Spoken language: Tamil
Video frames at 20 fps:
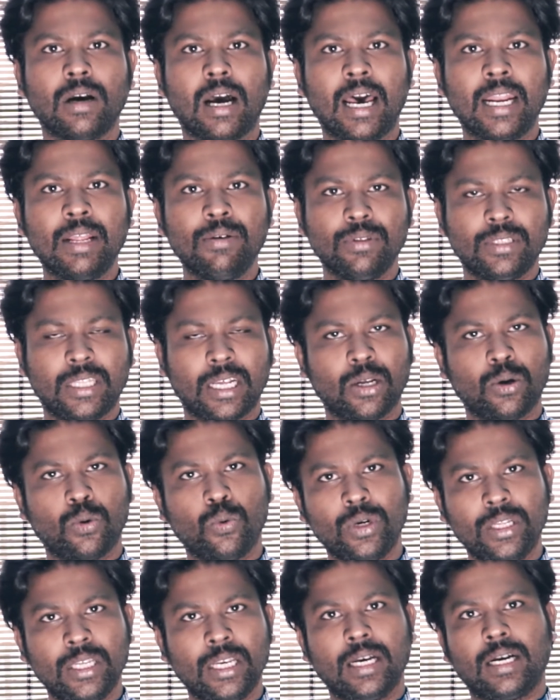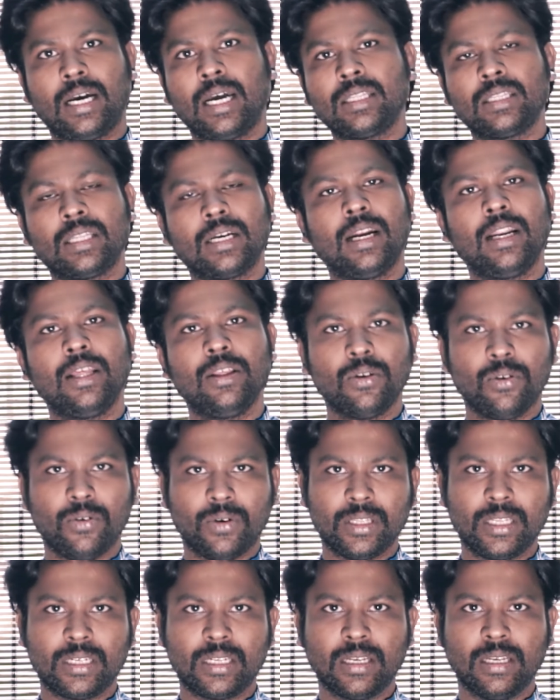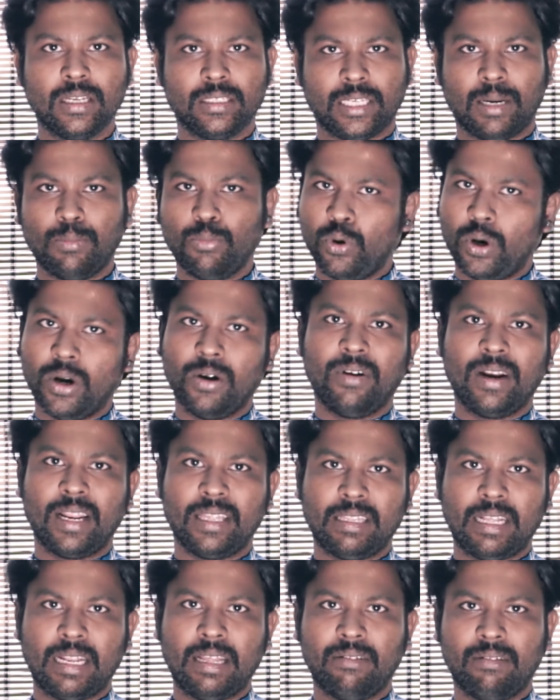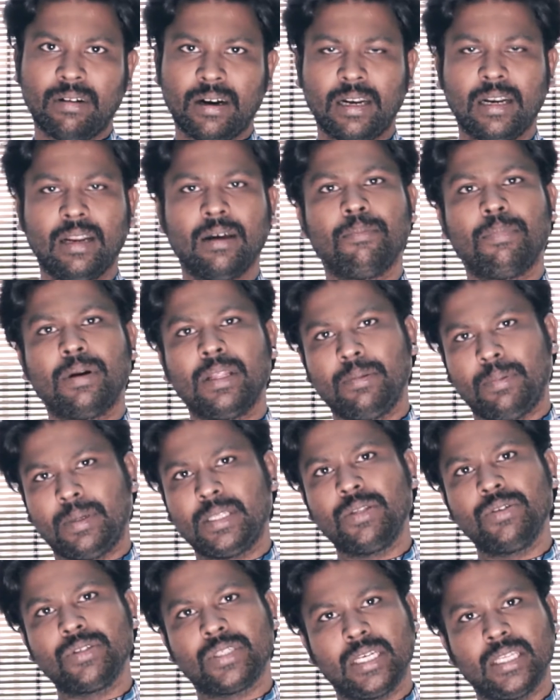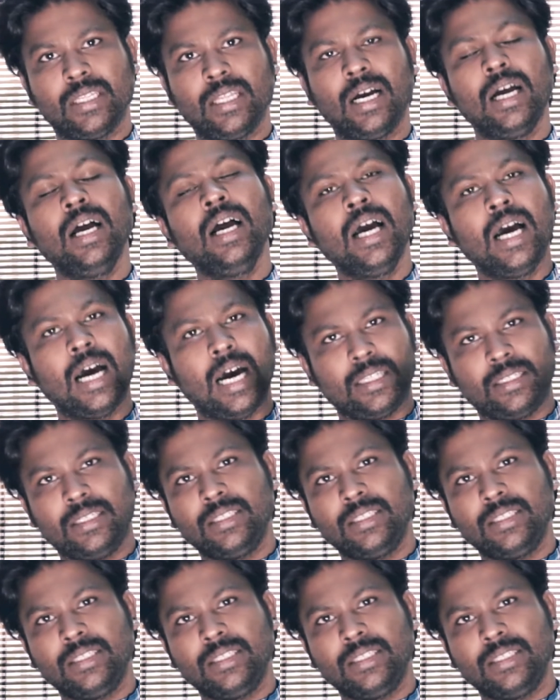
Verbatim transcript: அறிவு தரக்கூடிய கருத்துக்களையும் வந்துட்டு சமூக வலைதளங்களில் பதி பதிவு செய்தால் அது